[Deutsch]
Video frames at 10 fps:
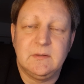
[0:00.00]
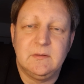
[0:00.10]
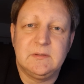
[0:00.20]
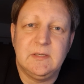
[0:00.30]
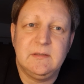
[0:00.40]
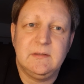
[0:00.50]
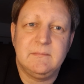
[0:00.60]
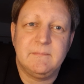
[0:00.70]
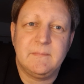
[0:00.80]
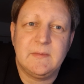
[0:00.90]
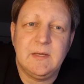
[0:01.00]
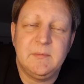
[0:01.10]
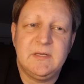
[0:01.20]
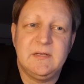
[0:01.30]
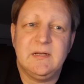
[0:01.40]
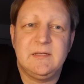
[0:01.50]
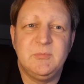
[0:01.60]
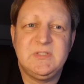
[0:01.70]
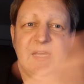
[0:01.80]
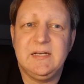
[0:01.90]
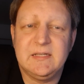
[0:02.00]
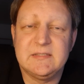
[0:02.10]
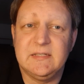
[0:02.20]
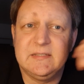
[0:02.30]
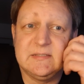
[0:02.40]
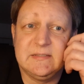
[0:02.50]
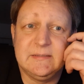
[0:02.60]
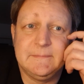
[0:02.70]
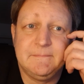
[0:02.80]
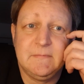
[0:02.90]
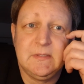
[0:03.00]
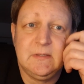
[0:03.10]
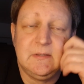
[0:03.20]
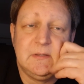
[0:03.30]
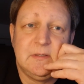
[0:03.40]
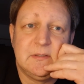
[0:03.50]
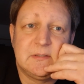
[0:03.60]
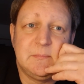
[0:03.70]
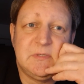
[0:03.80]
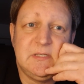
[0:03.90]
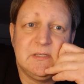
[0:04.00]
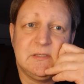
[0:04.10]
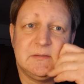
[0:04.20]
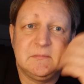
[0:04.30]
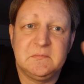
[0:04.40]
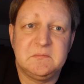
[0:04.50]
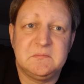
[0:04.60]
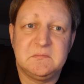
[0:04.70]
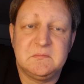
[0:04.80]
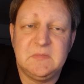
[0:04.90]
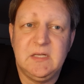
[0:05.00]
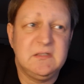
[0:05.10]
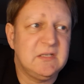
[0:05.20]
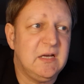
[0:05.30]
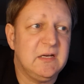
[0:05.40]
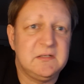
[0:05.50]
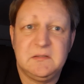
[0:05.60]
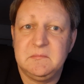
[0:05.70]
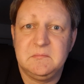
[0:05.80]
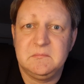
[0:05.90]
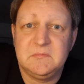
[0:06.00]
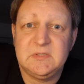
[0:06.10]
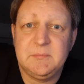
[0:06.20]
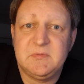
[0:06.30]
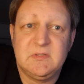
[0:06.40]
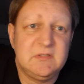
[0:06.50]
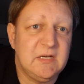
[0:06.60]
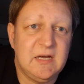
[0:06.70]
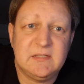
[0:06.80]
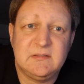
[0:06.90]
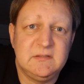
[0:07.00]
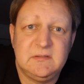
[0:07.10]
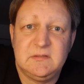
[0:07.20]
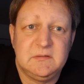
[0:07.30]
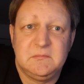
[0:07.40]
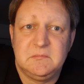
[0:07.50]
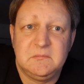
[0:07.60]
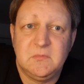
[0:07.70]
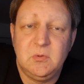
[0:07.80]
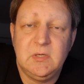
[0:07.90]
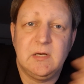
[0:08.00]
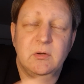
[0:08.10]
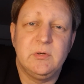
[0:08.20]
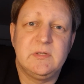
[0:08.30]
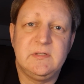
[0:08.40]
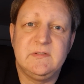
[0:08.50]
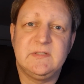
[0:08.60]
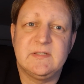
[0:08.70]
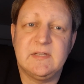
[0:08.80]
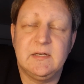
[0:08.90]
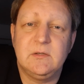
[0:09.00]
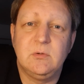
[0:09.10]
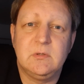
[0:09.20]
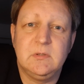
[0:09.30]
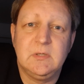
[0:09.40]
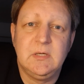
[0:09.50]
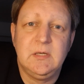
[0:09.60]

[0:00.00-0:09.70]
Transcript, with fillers: Und dann habe ich gedacht, ich muss die andere Seite sehen. Es gibt hier jeden Tag 70, 80, 100 Leute, die sich das angucken,